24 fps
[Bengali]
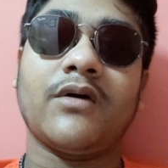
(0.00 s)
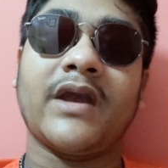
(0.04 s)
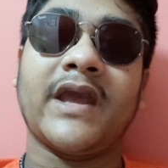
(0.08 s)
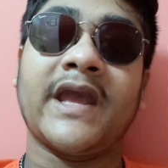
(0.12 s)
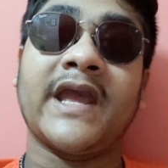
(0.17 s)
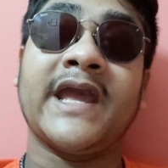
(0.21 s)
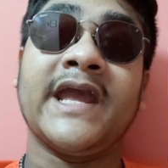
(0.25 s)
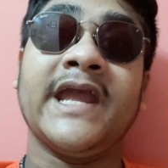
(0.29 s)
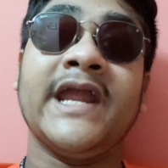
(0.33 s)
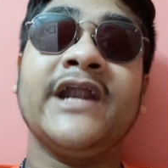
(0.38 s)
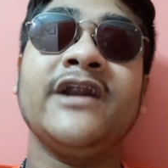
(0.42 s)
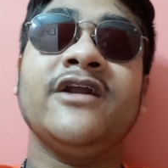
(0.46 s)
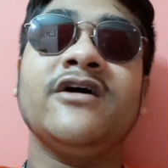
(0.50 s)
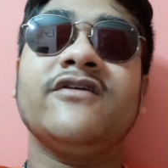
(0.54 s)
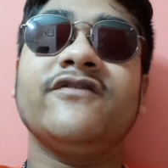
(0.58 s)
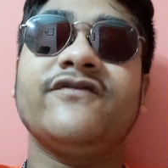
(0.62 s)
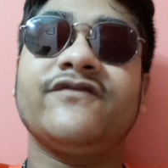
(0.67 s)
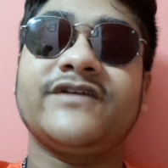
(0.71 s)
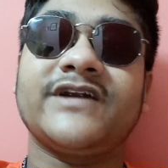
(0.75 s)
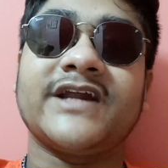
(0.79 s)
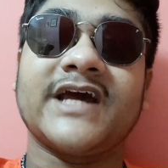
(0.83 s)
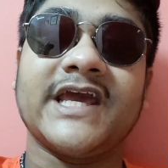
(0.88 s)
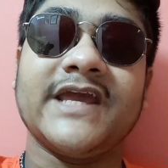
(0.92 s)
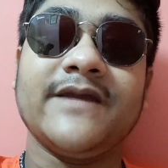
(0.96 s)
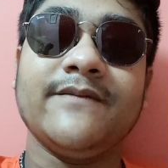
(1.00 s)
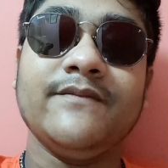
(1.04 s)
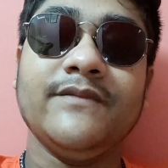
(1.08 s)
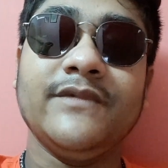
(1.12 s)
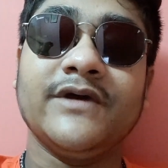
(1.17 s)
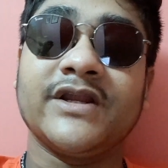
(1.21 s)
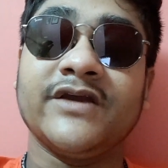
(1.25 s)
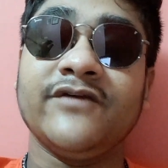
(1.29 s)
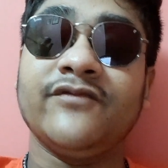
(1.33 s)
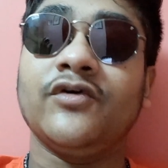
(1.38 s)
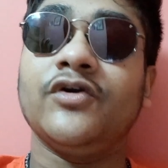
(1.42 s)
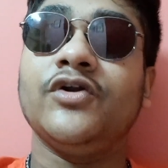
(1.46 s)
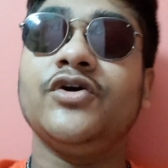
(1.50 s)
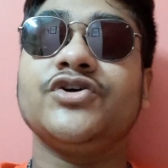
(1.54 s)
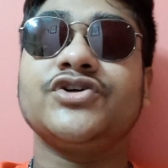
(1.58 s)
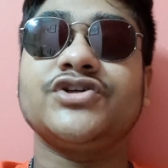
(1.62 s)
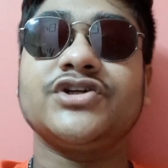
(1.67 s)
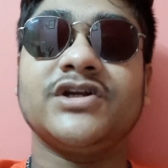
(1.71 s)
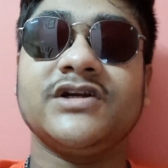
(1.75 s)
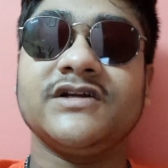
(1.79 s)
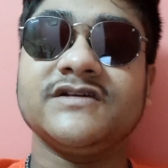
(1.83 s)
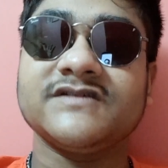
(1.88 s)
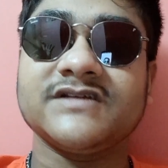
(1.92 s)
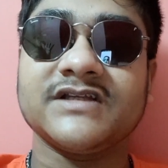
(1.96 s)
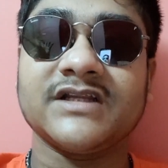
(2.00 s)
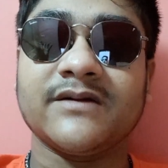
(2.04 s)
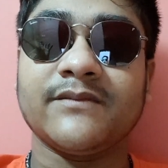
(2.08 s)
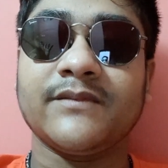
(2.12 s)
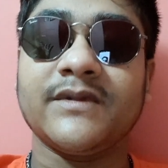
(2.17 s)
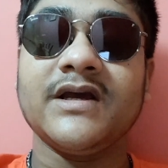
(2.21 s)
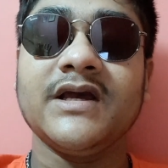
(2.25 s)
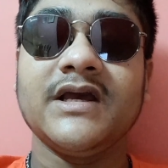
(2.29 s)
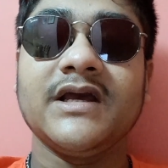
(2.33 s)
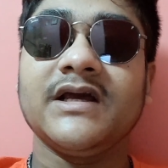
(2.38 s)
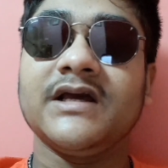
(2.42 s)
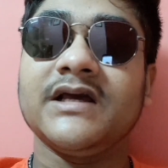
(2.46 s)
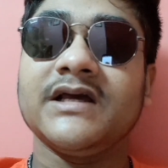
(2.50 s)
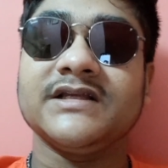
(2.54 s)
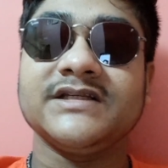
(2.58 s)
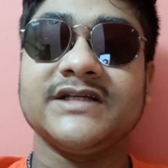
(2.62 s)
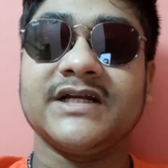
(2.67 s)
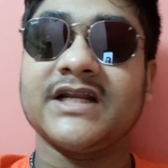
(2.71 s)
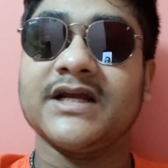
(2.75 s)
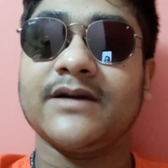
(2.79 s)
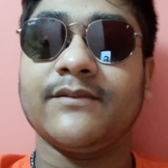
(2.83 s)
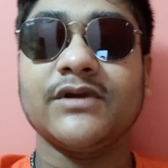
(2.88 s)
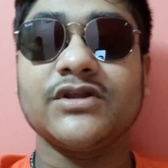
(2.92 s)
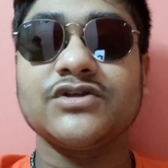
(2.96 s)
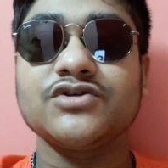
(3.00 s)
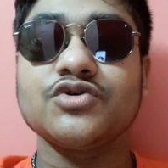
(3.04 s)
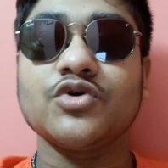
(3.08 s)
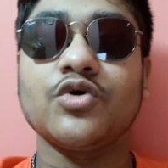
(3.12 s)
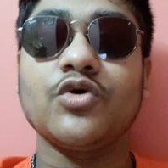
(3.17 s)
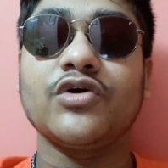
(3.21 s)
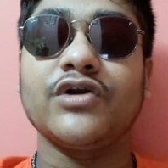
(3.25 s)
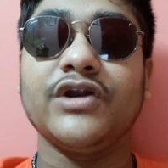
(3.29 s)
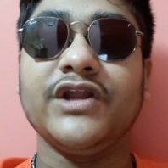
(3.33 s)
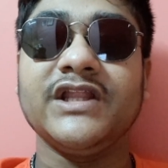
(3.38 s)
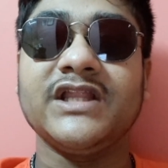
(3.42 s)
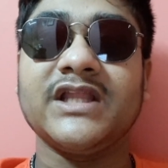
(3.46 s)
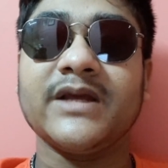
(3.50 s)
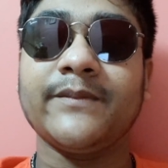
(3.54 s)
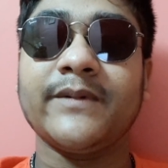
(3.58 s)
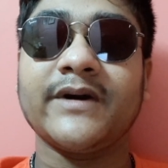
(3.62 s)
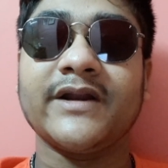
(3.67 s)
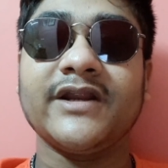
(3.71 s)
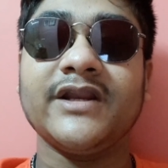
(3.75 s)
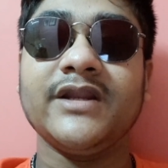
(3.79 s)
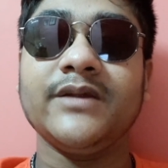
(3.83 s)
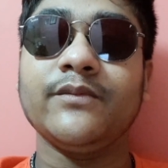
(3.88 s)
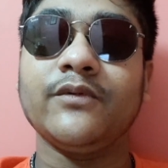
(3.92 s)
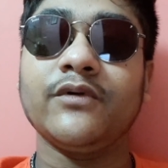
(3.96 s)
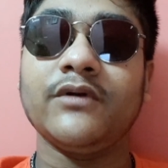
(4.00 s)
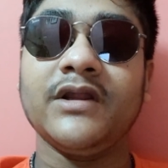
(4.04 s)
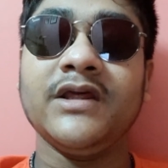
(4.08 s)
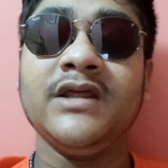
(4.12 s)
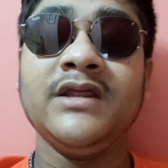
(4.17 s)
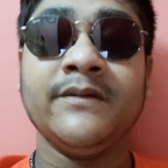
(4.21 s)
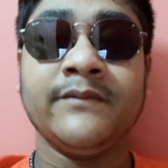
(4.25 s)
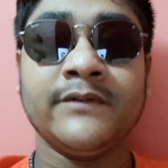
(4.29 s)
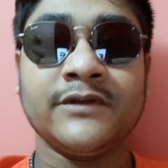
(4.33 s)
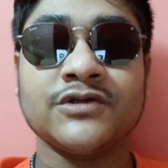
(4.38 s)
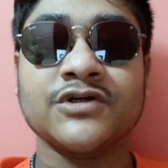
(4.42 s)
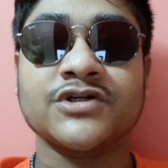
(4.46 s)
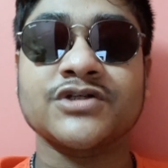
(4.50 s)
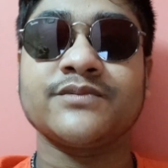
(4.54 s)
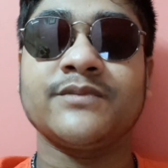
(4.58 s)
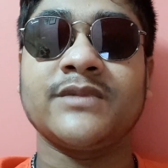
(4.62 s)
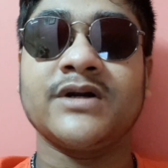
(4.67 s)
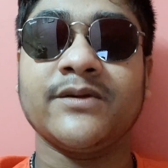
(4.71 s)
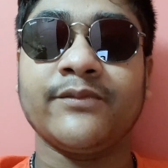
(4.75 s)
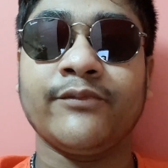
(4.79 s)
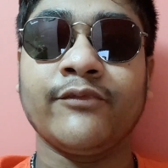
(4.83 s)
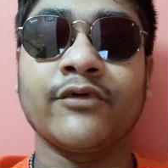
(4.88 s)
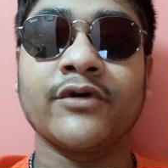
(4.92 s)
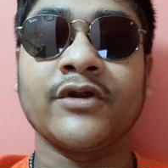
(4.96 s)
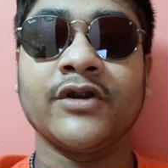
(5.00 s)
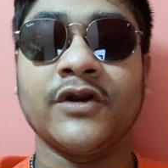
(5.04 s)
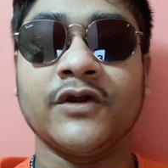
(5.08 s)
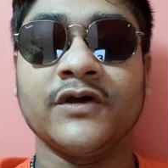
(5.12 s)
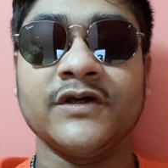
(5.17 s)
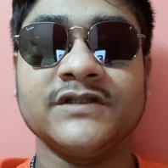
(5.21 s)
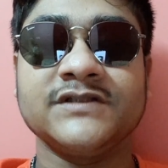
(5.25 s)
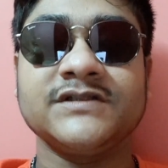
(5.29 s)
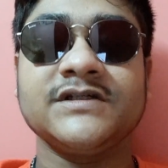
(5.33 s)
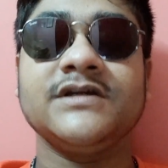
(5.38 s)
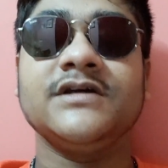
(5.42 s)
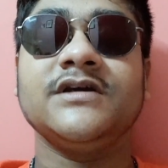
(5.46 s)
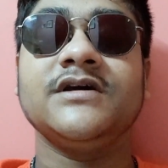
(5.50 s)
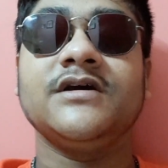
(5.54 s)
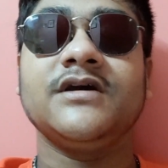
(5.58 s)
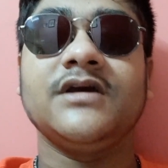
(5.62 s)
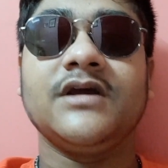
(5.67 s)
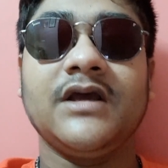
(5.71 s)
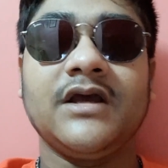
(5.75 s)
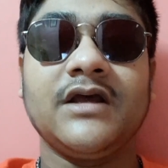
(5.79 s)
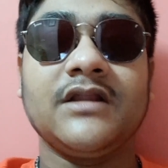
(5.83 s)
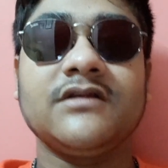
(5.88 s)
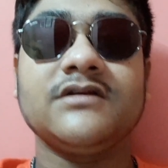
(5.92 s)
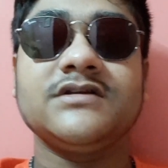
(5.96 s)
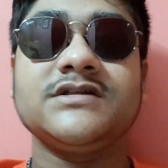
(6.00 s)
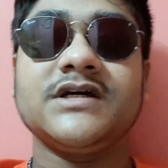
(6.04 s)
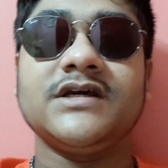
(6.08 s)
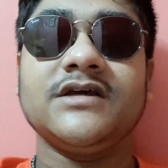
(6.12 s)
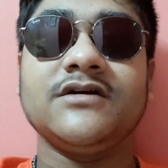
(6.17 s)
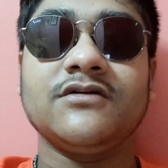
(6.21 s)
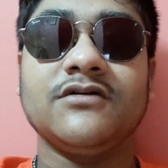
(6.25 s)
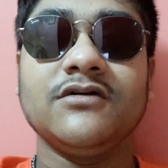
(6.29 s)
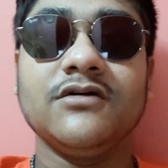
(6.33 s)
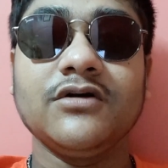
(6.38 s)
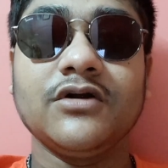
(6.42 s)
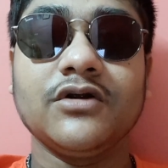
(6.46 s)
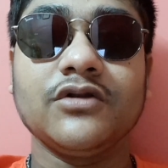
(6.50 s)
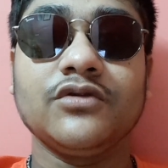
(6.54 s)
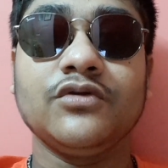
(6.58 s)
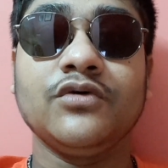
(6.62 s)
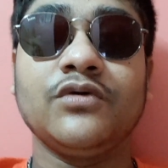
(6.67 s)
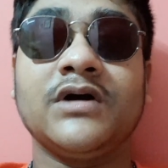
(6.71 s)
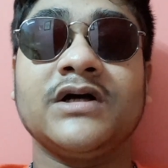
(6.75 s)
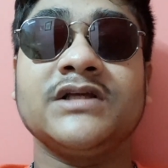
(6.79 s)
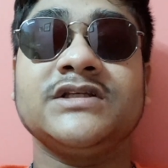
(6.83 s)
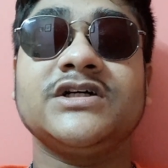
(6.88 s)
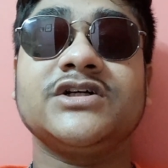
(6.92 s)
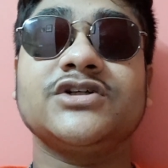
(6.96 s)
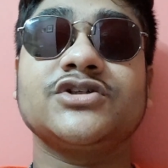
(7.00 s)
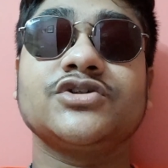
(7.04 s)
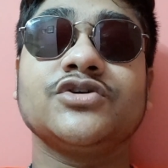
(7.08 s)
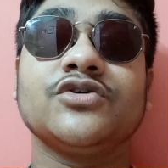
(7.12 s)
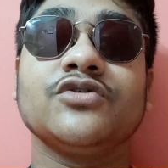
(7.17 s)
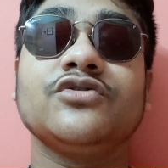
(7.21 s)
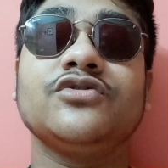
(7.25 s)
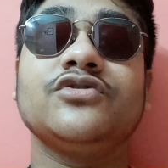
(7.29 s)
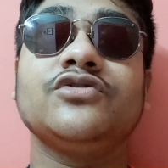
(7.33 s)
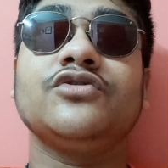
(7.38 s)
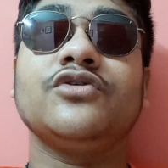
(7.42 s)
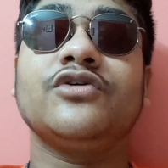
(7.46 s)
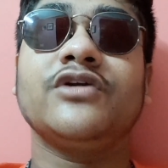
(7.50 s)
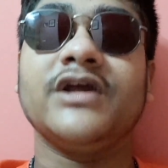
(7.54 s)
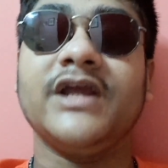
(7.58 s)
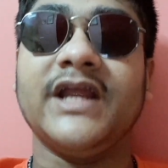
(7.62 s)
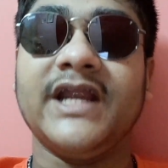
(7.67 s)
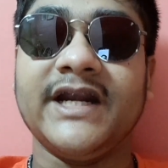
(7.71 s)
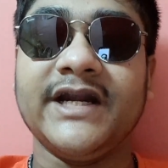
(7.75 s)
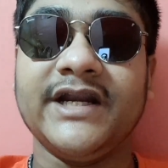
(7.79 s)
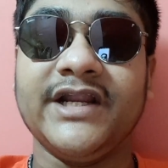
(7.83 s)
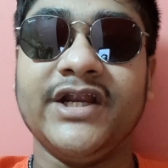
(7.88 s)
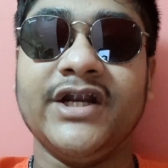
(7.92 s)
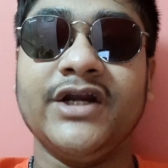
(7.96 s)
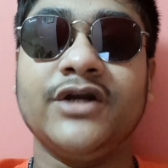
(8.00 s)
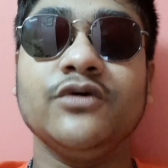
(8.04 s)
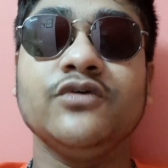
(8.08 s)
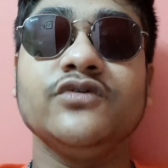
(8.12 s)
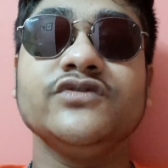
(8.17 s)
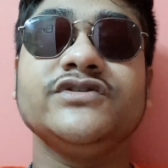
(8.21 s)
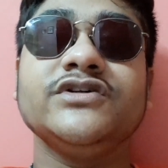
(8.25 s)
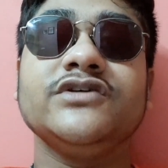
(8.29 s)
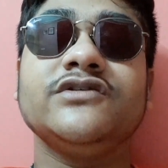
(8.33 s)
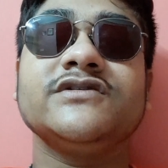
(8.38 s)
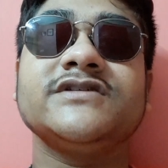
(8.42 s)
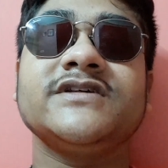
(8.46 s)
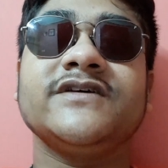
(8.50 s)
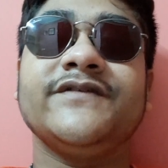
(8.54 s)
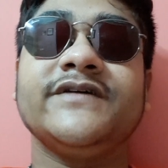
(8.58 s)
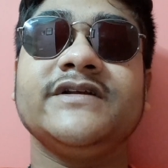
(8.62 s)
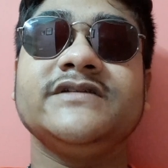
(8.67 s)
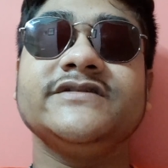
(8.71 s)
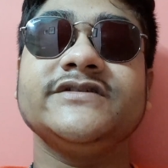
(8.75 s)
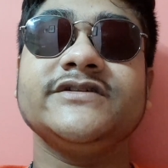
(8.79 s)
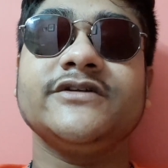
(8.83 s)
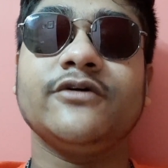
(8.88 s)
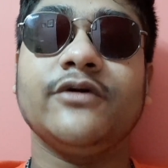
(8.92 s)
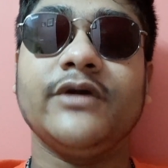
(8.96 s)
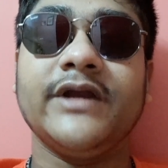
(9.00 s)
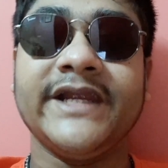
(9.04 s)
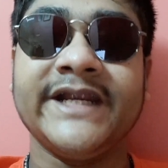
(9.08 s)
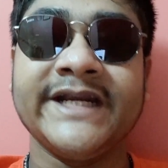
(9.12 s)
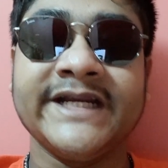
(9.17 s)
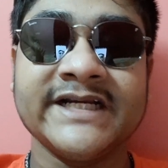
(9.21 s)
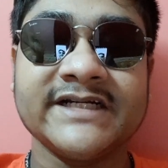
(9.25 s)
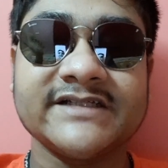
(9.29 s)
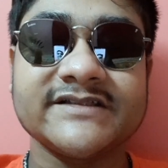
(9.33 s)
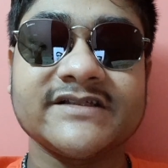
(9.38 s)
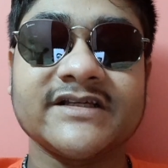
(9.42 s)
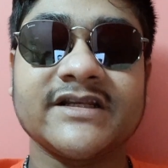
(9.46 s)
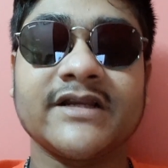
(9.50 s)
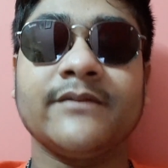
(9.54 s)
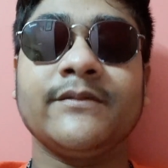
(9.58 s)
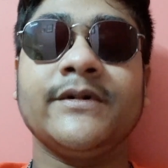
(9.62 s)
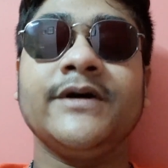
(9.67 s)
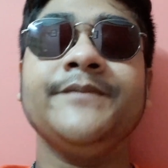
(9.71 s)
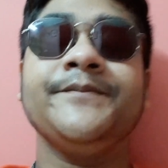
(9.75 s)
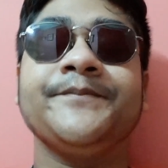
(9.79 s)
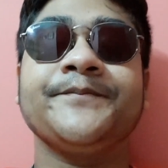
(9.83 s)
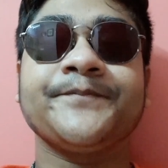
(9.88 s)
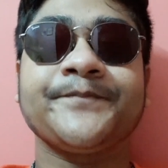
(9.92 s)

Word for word: অ্যাহেড অফ টাইম রিভলিউশনারি সিনেমা যেটা আমার চোখ নিতে পারেনি বলেই আমি চশমাটা পরে রয়েছি তো যাই হোক দু হাজার সত্তর এডি টু জিরো সেভেন জিরো এডির সিনেমা